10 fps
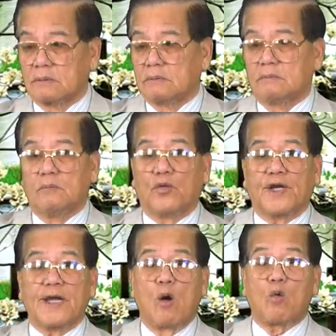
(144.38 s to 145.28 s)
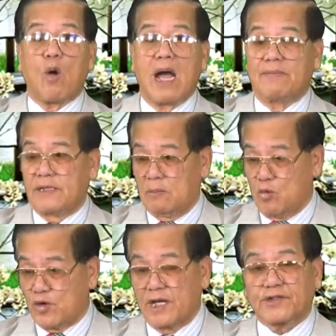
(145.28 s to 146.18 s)
Mụ này đau quá, bây giờ mụ
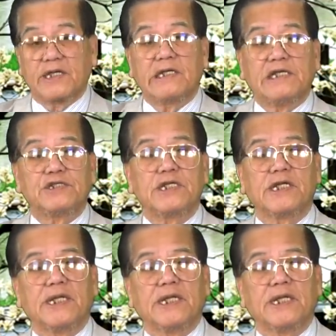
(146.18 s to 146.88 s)
đang tính để xin nghỉ.